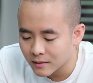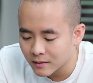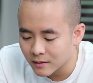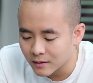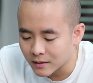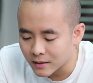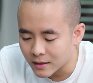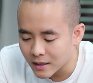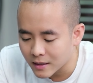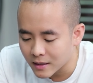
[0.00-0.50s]

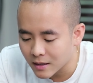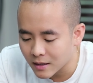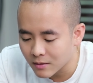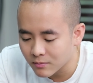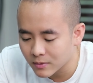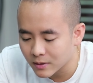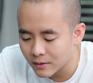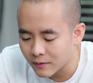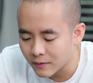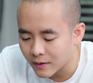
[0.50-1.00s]
Gửi xe
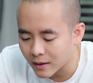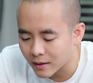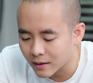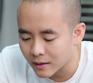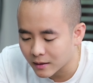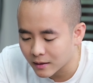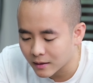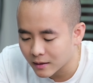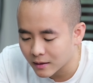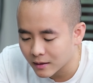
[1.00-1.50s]
xong thì phải,
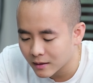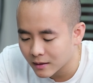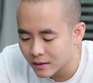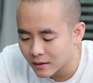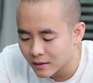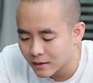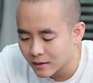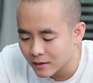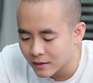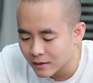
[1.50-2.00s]

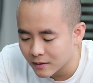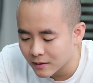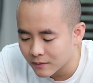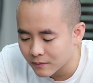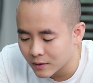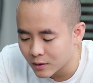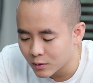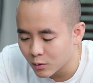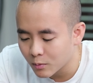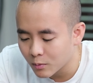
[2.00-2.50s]

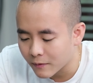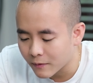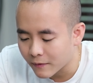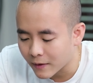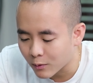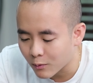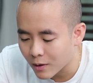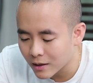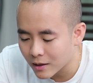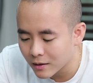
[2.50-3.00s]
ví dụ mà
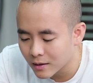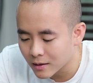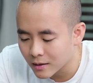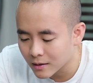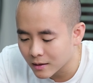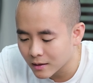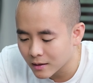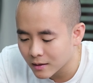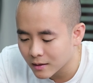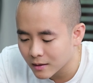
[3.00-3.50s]
phải qua
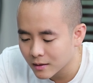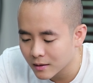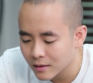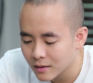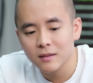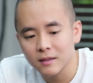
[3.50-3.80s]
đường nhá,